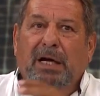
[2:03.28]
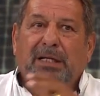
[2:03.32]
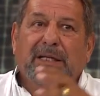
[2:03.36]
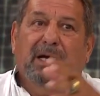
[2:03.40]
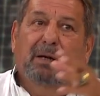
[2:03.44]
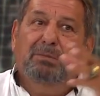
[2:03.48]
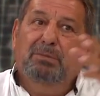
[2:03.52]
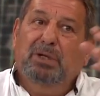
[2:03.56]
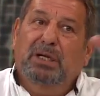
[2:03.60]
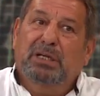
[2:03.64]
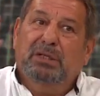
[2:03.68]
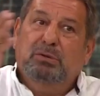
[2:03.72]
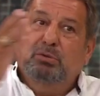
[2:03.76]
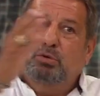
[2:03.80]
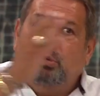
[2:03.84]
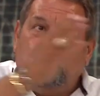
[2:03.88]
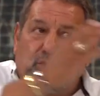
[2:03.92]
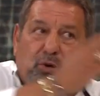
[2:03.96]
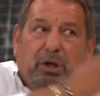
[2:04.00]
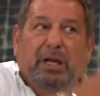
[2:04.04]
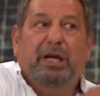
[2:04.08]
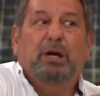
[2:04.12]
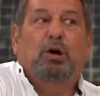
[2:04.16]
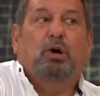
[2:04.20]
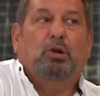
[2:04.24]
adamların
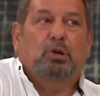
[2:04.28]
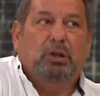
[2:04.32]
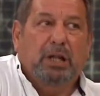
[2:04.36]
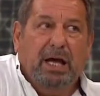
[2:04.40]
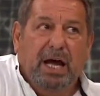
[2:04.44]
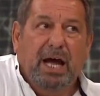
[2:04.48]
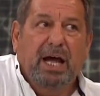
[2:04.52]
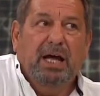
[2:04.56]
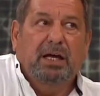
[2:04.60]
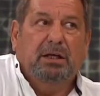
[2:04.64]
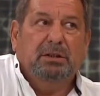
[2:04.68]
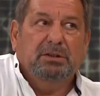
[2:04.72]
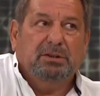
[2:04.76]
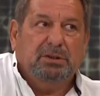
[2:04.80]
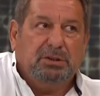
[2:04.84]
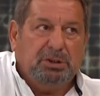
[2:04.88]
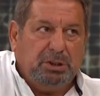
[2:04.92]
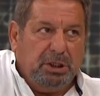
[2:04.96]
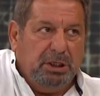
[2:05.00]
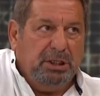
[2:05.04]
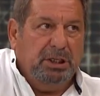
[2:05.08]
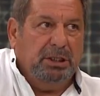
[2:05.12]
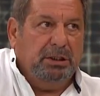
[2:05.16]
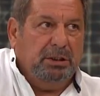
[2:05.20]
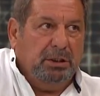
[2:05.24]
üstüne yolla
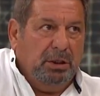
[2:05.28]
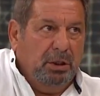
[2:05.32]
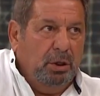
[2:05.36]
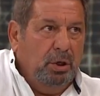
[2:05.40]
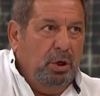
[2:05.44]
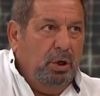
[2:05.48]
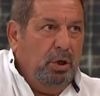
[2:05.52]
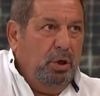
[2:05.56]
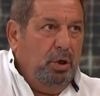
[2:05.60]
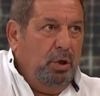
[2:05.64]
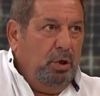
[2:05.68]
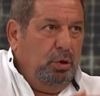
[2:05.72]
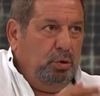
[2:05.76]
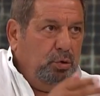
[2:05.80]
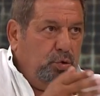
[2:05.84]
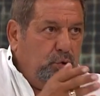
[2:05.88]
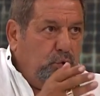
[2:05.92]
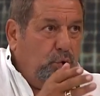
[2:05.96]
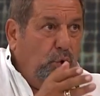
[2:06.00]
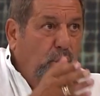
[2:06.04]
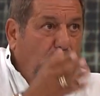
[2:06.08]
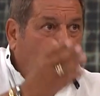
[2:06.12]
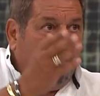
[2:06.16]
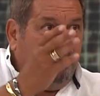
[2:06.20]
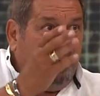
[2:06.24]
senin
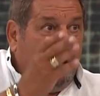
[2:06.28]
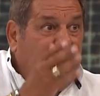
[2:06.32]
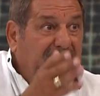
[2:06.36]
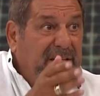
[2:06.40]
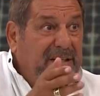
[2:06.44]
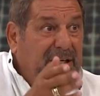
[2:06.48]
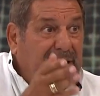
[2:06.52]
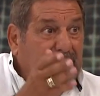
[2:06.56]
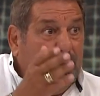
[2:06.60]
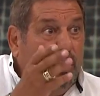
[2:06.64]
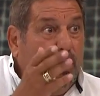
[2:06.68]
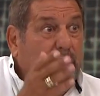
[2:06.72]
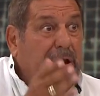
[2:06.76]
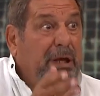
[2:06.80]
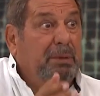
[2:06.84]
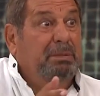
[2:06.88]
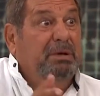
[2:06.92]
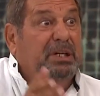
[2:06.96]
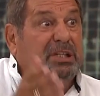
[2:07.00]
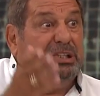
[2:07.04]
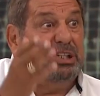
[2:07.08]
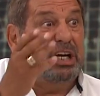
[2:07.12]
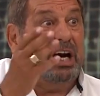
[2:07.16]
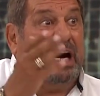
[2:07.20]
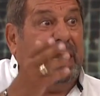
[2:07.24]
çok faydalı
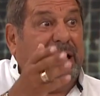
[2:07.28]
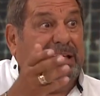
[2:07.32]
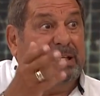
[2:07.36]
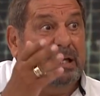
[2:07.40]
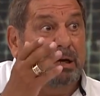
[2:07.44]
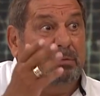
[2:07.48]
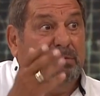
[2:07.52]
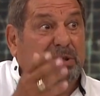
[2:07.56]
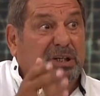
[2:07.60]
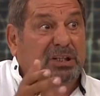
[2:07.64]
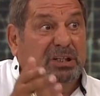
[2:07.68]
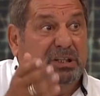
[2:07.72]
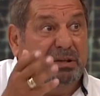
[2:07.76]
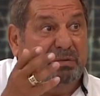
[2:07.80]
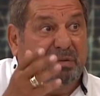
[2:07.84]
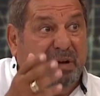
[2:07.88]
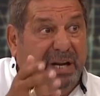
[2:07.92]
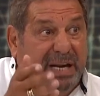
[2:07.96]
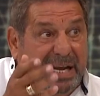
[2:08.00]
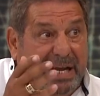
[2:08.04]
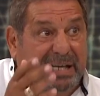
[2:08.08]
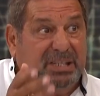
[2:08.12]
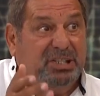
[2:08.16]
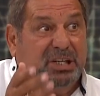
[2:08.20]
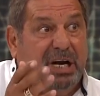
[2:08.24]
olabilecek adamların
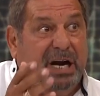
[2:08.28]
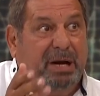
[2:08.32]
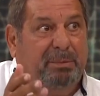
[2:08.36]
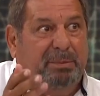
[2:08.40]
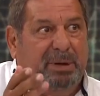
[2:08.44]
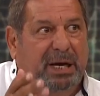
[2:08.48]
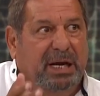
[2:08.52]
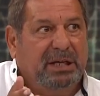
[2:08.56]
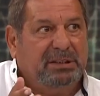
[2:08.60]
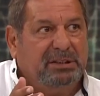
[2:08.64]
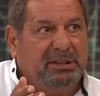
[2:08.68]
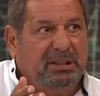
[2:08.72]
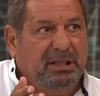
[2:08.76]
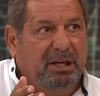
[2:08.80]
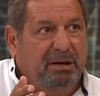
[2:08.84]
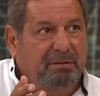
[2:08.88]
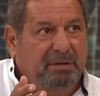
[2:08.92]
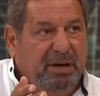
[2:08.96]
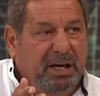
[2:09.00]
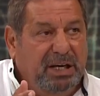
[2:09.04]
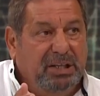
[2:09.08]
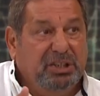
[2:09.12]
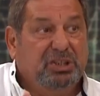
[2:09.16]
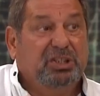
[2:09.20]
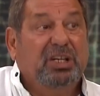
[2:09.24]
Fener
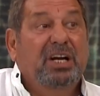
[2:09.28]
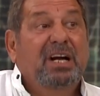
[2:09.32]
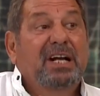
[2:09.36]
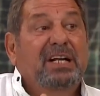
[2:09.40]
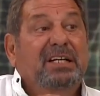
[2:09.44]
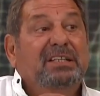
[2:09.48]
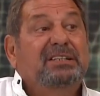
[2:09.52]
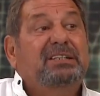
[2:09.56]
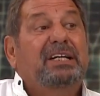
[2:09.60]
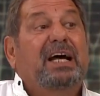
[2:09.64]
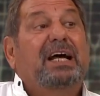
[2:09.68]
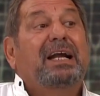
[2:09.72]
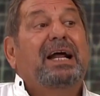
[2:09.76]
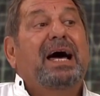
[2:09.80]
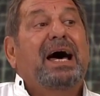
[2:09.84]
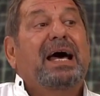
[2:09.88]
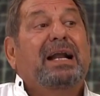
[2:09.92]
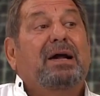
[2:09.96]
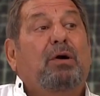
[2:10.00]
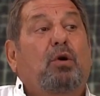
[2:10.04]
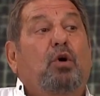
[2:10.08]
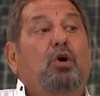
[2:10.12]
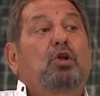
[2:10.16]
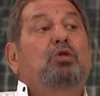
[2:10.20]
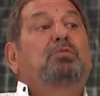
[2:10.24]
camiasına ve hiç
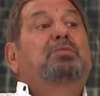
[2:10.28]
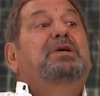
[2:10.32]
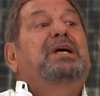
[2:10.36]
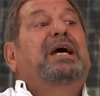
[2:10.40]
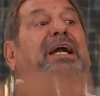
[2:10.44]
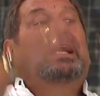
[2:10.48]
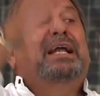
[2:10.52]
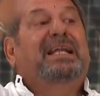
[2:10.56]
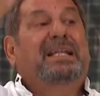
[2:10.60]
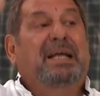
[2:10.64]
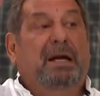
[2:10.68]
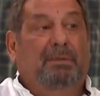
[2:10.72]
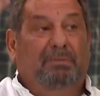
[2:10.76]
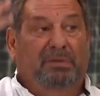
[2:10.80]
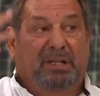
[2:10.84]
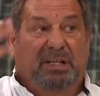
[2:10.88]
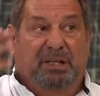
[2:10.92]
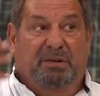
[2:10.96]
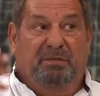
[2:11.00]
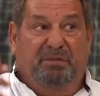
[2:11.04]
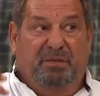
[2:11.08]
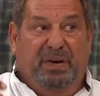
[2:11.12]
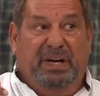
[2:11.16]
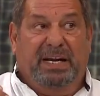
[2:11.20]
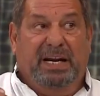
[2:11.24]
zarara olmayan
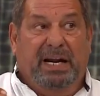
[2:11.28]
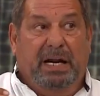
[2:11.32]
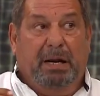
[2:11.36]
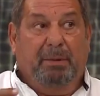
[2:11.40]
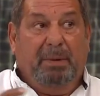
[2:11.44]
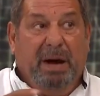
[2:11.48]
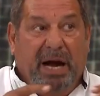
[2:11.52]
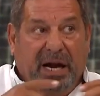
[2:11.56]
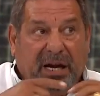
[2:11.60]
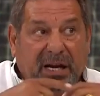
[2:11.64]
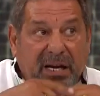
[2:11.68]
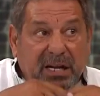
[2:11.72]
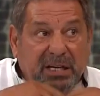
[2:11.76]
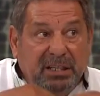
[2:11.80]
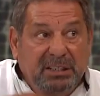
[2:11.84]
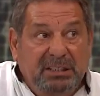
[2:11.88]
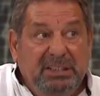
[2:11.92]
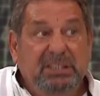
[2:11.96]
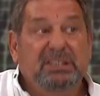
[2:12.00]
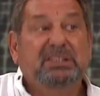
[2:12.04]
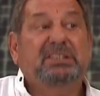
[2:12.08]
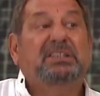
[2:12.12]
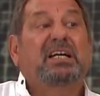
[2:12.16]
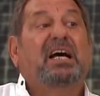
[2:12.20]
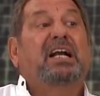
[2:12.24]
adamların Fener'e bak.
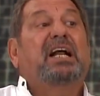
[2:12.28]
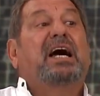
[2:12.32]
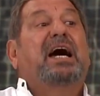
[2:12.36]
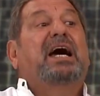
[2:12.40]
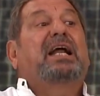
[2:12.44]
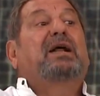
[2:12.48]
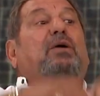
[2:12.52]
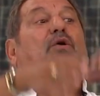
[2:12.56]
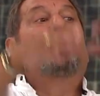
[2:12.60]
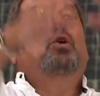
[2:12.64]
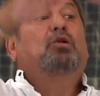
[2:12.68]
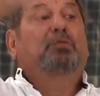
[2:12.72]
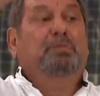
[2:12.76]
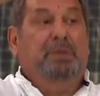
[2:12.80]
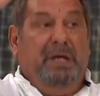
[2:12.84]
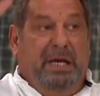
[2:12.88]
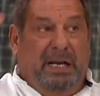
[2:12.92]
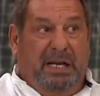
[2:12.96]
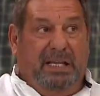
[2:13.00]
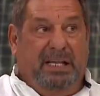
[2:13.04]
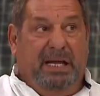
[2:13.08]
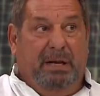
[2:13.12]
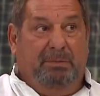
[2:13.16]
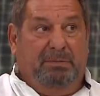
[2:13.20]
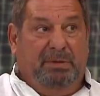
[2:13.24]
Hiç zarara
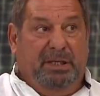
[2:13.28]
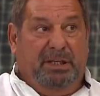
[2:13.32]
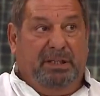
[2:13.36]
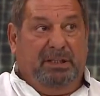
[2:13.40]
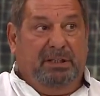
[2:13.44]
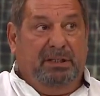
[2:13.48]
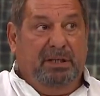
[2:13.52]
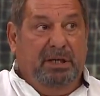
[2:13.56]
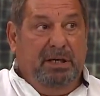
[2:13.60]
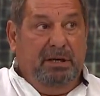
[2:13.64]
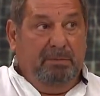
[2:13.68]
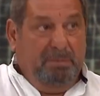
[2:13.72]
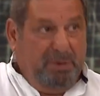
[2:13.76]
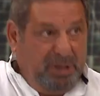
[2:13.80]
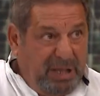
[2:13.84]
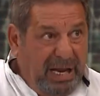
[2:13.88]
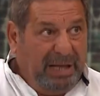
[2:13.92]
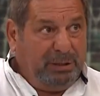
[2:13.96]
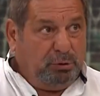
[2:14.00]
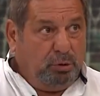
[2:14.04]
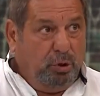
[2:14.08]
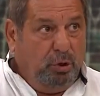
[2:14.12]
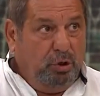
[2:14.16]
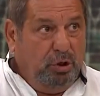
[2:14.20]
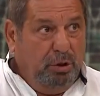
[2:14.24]
olmayan adamların. Bir
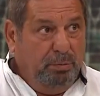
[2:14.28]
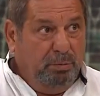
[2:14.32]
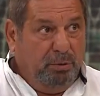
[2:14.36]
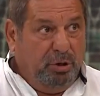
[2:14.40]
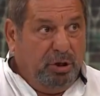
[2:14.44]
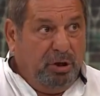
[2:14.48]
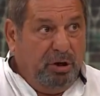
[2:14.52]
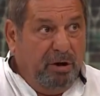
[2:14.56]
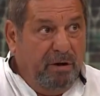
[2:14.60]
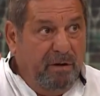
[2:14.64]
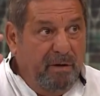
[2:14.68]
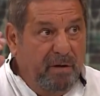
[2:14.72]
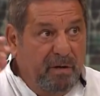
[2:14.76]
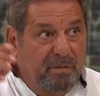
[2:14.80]
daha söyleyeyim mi?